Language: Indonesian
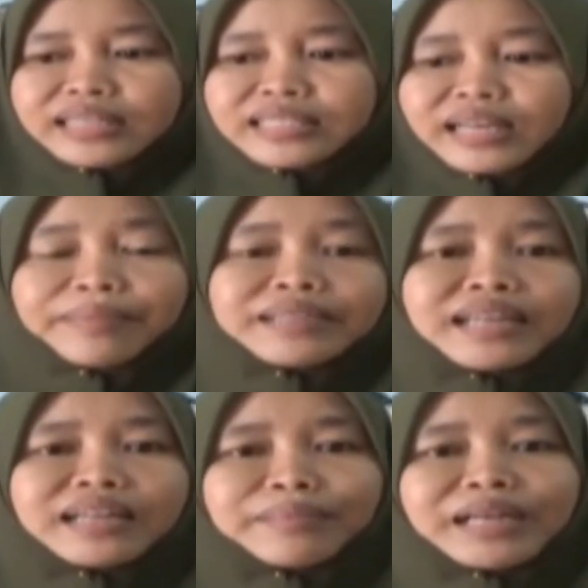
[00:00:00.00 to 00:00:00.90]
siram ke
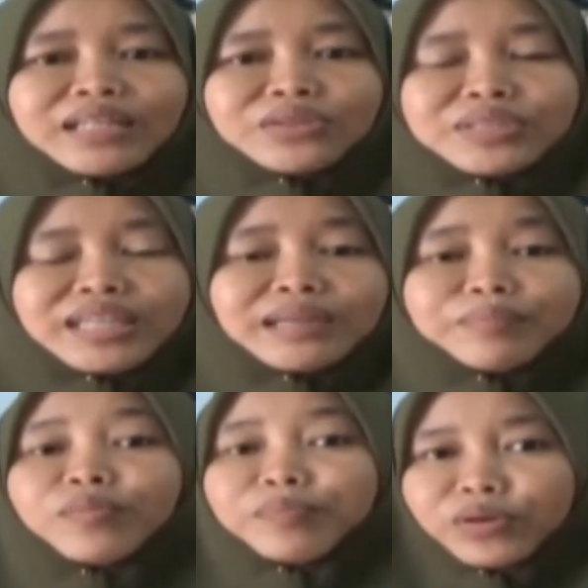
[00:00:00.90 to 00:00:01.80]
tanaman itu jadi
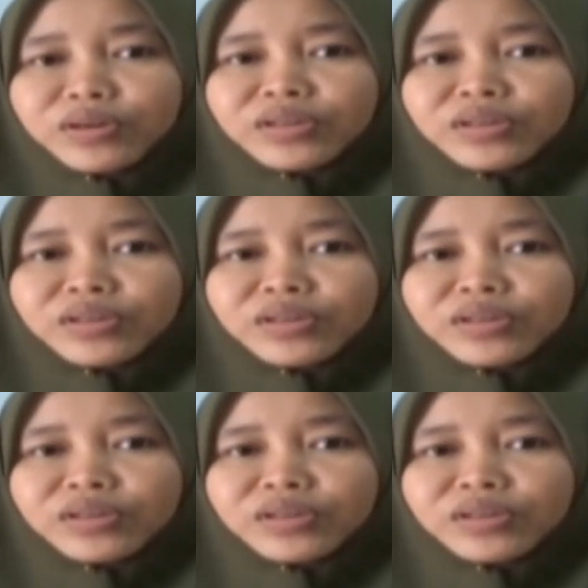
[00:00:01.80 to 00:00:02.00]
pupuk